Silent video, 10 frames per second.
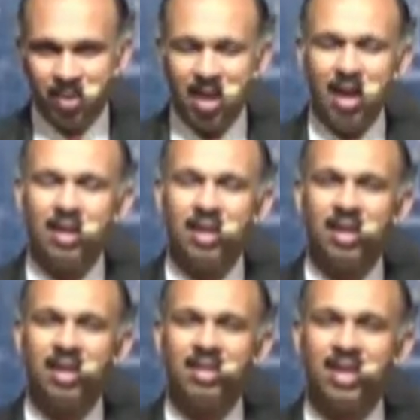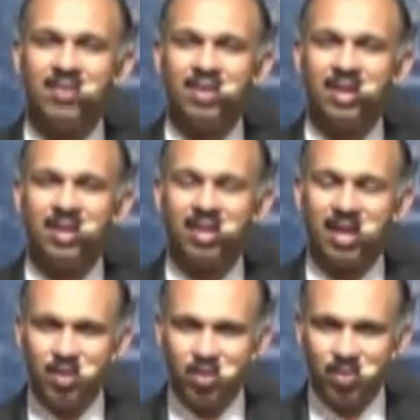நானே தேவன் என்று
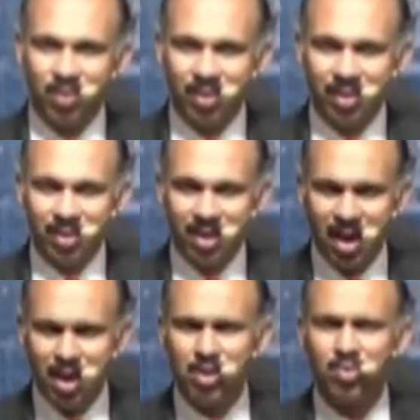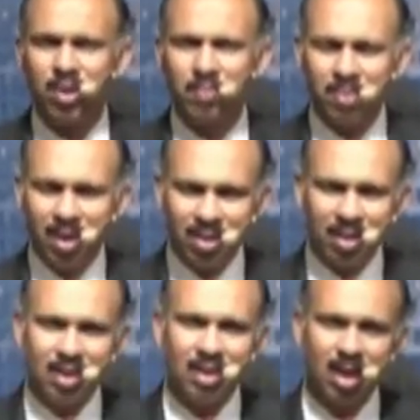அறிந்து கொள்ளுங்கள் ஆண்டவருடைய
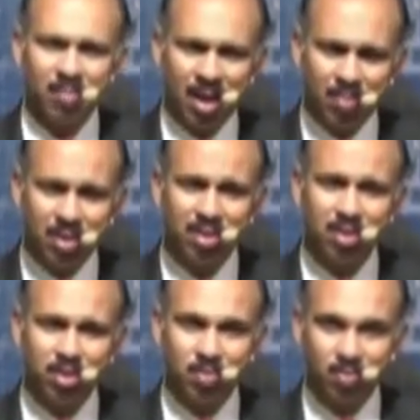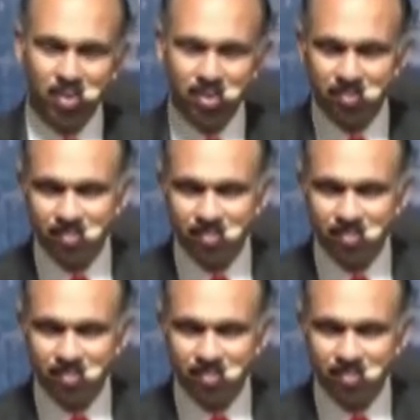பாதங்களில் நாம் அமர்ந்திருக்கும் போது